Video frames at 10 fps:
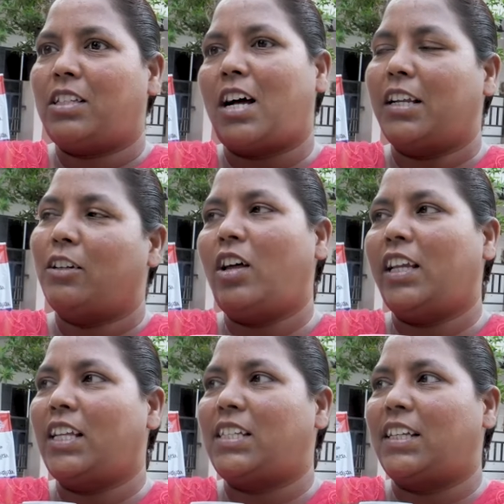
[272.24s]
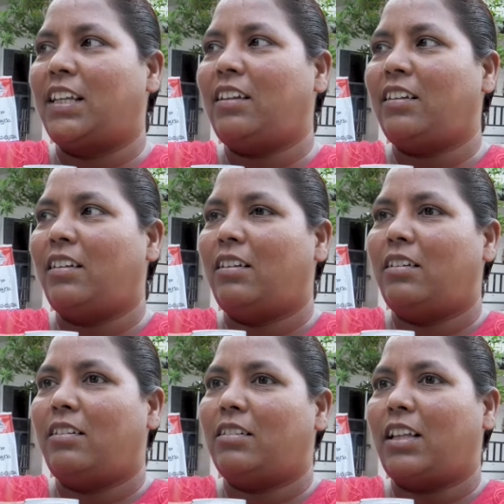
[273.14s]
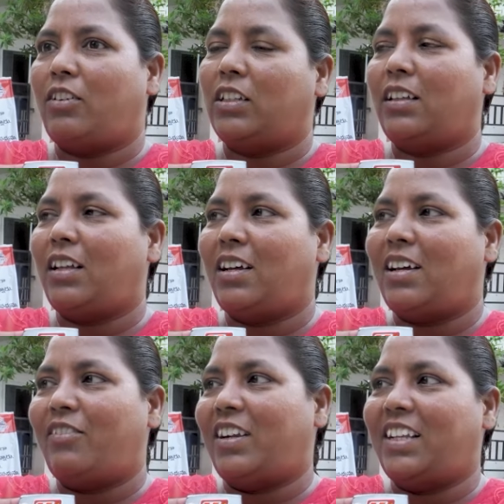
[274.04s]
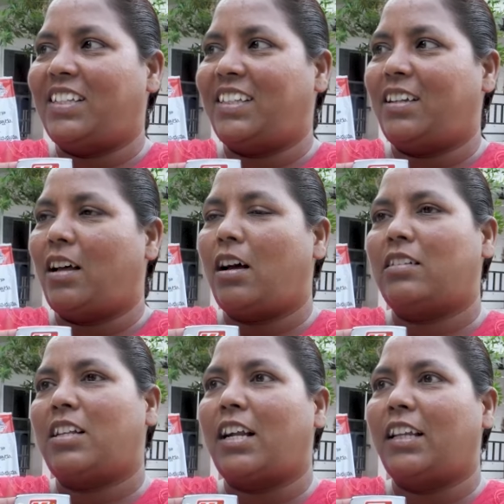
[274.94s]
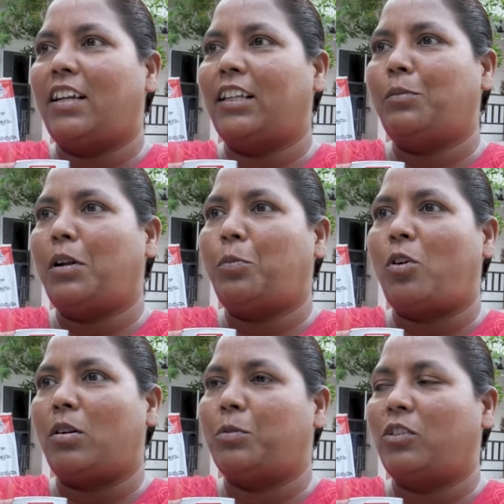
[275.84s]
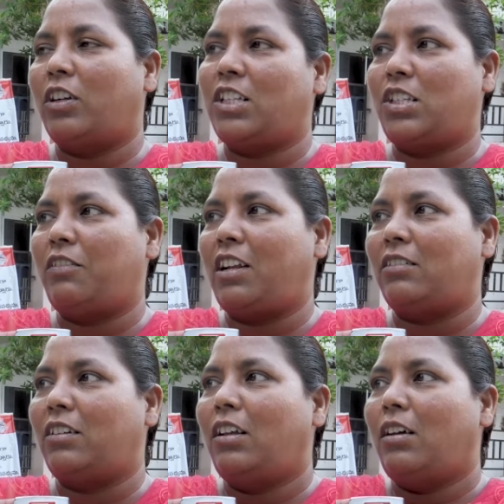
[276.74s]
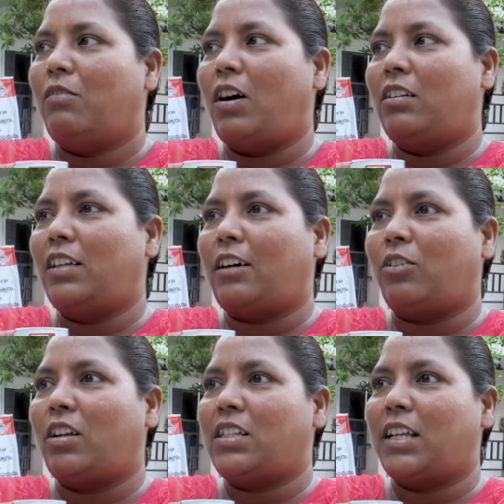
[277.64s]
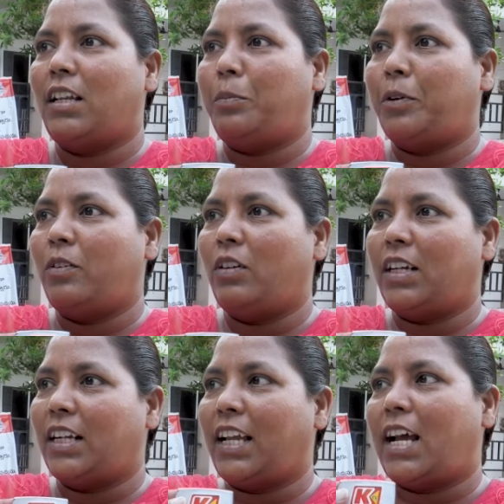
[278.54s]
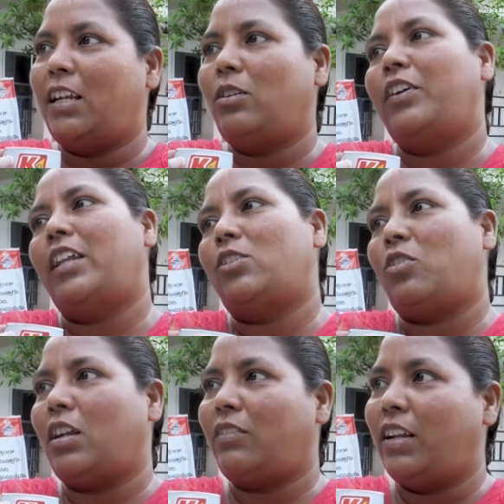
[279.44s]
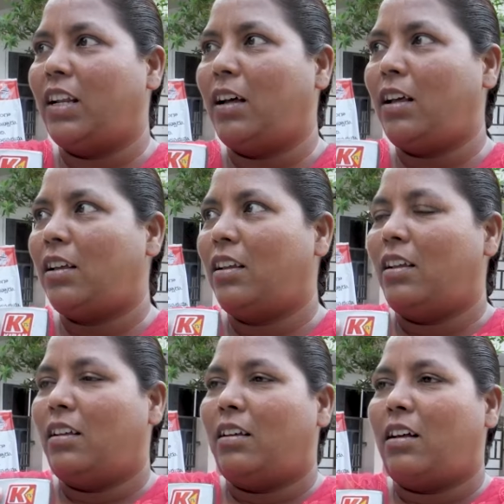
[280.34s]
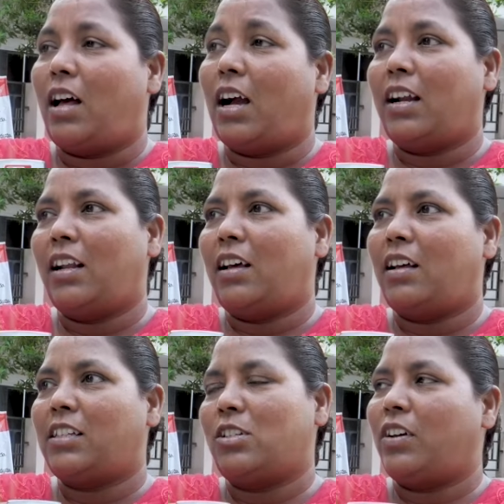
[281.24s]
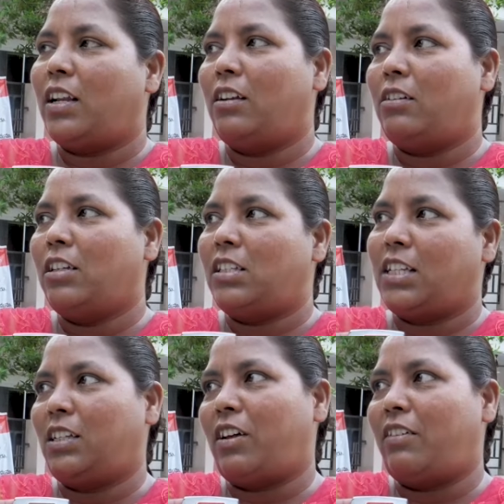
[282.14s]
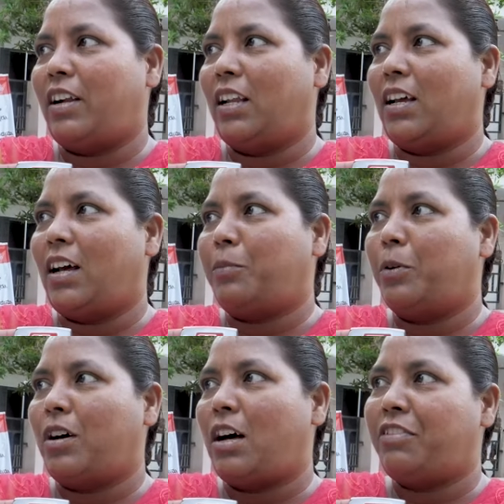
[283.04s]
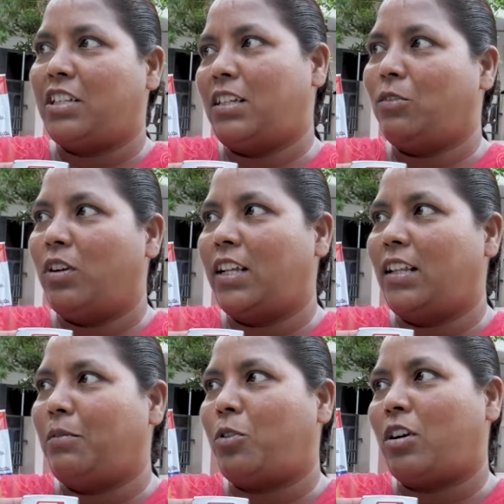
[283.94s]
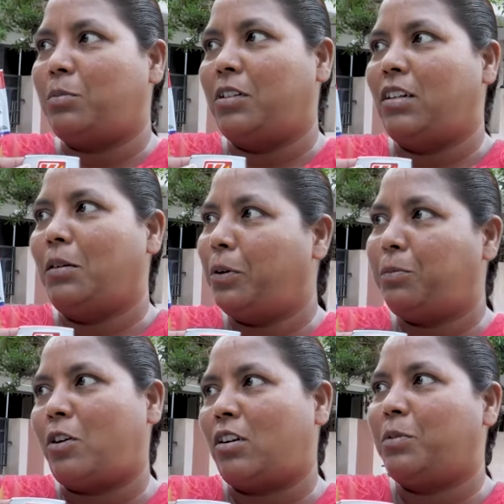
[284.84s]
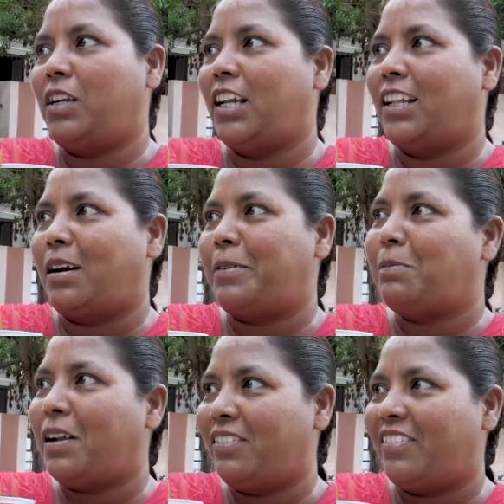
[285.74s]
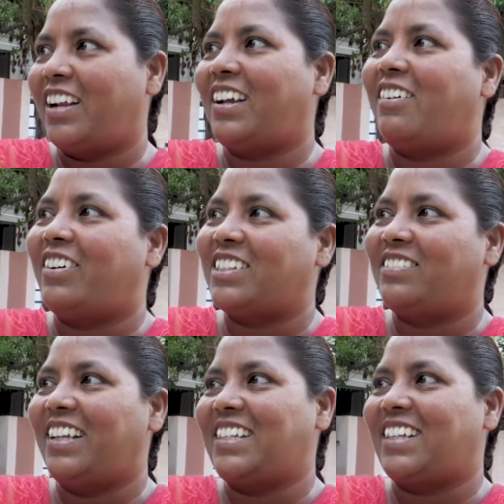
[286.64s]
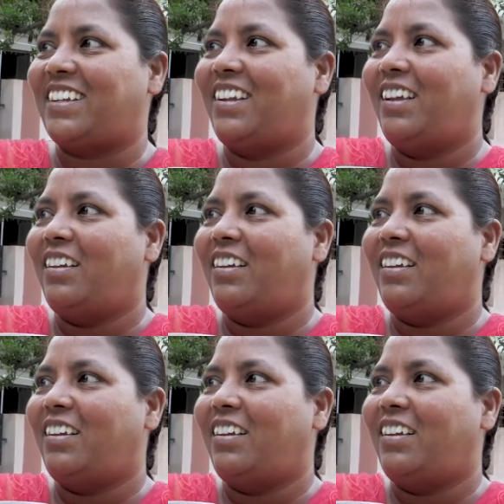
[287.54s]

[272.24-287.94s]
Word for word: స్టార్టింగ్ లో అయ్యేది సార్ తర్వాత అవ్వట్లేదు సార్ స్టార్టింగ్ లో అయితే మనం పోర్టబుల్ కూడా ఇచ్చేవాళ్ళం వాళ్ళు ఎక్కడున్నా సరే ఇప్పుడు ఇక్కడ క్యాండిడేట్ వేరే షార్ట్కి వెళ్ళినా అక్కడ సచివాలయంలో ఇచ్చేసేవాళ్ళం అండి అప్పుడు ఆ ఫెసిలిటీ ఉండేది పోర్టబుల్ ఇప్పుడు పోర్టబుల్ లేదు కాబట్టి మనం ఇవ్వడానికి అవకాశం లేదు సార్